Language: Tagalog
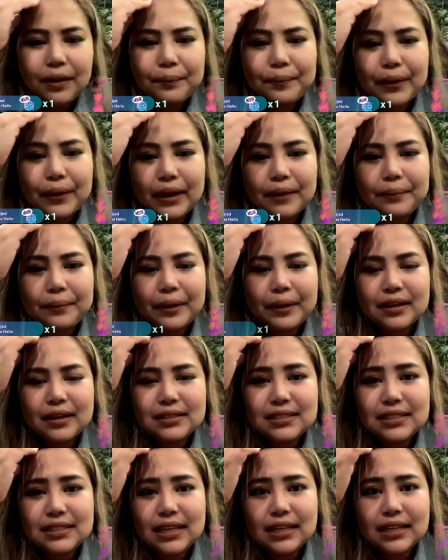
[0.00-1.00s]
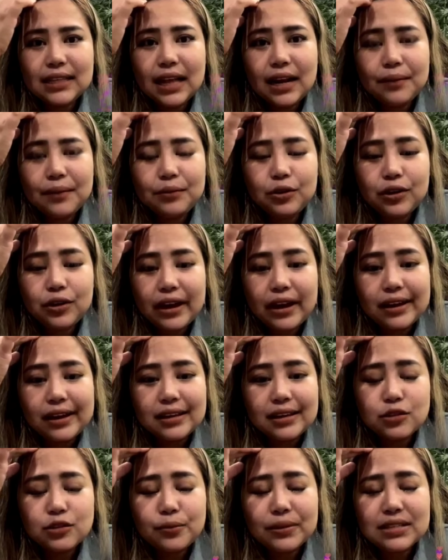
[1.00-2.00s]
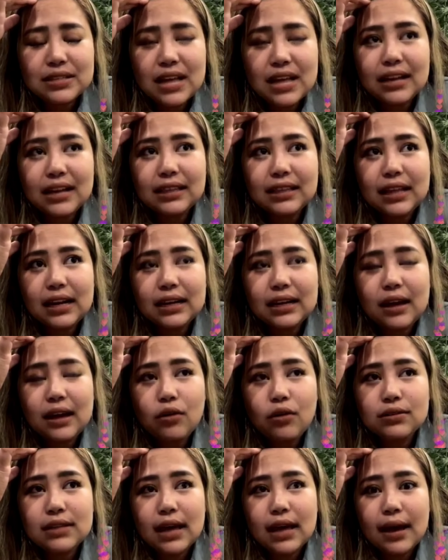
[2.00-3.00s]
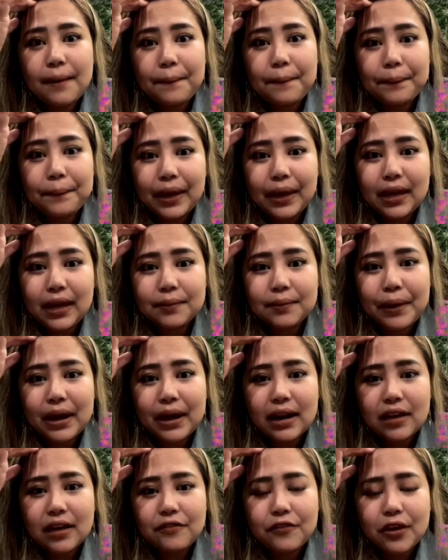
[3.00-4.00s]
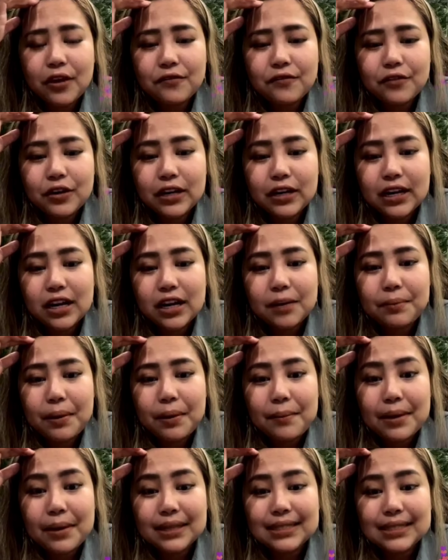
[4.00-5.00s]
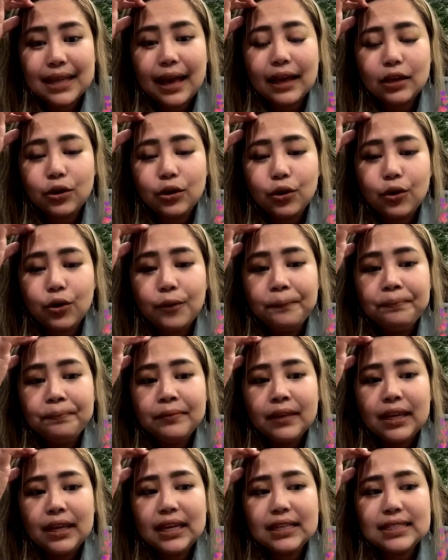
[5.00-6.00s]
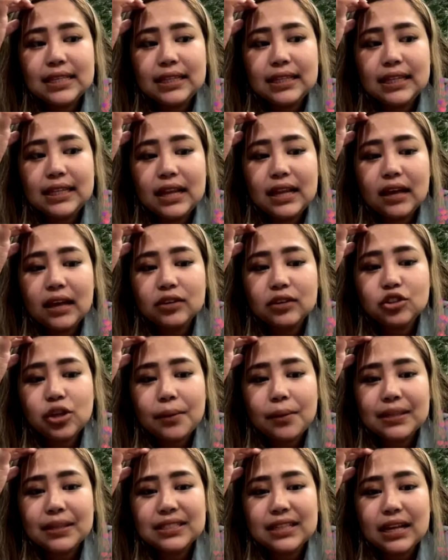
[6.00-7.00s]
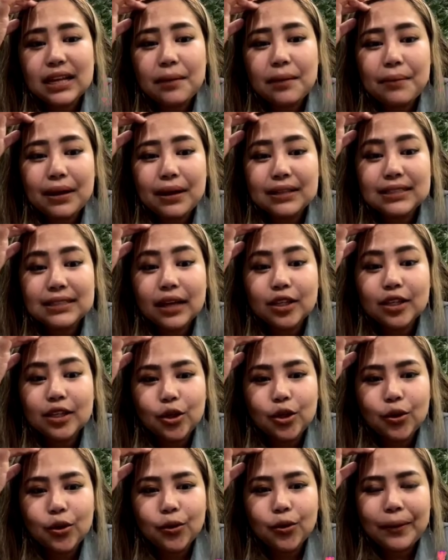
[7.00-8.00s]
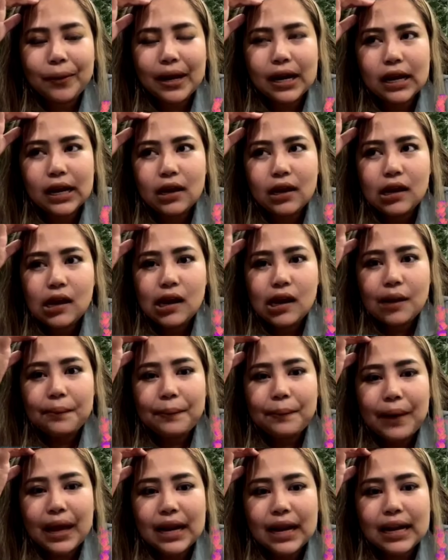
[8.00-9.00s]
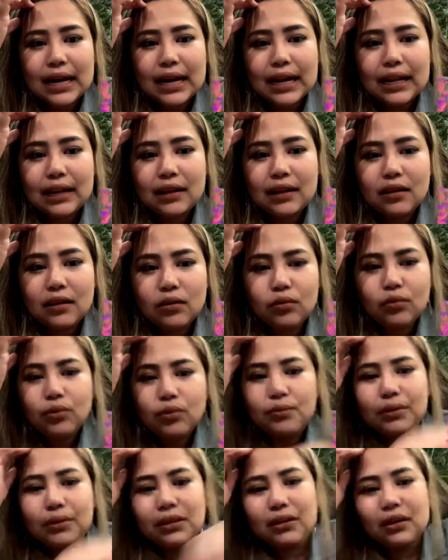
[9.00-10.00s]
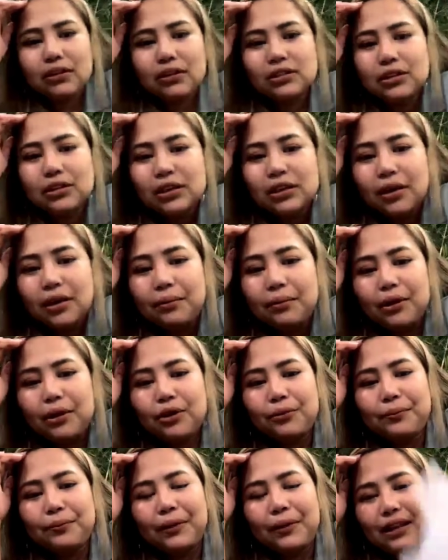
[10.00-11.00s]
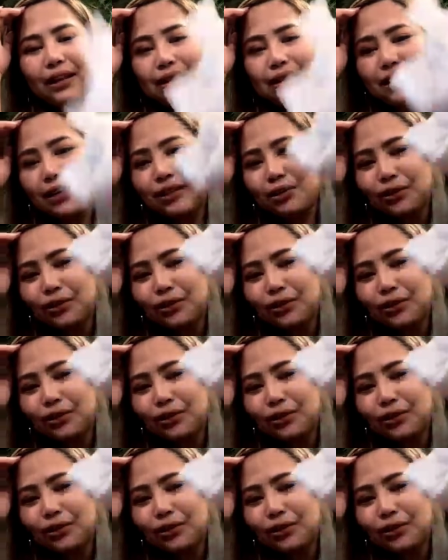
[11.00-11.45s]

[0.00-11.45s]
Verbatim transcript: Pe- Perez Jade, alam nyo guys, masali talaga ako sa campaign para if ever na nagbabagsak kayo, is hindi lang siya basta nabagsak nyo. Parang para rin, uy my gosh, meron pala dito.